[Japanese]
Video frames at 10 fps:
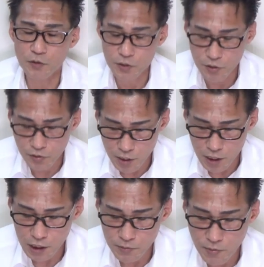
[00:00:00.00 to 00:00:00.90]
よろしくお
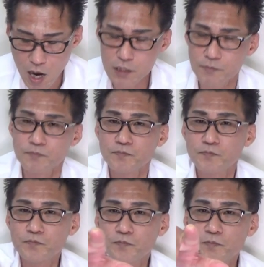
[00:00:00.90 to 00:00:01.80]
願いいたします。
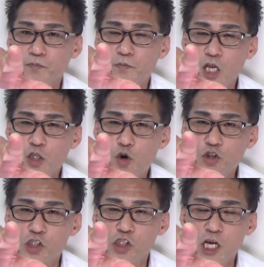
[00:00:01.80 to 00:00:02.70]

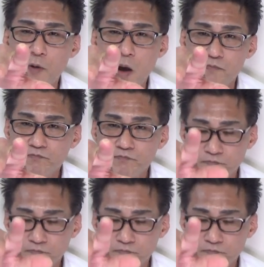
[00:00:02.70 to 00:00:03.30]
デトックスジャパン。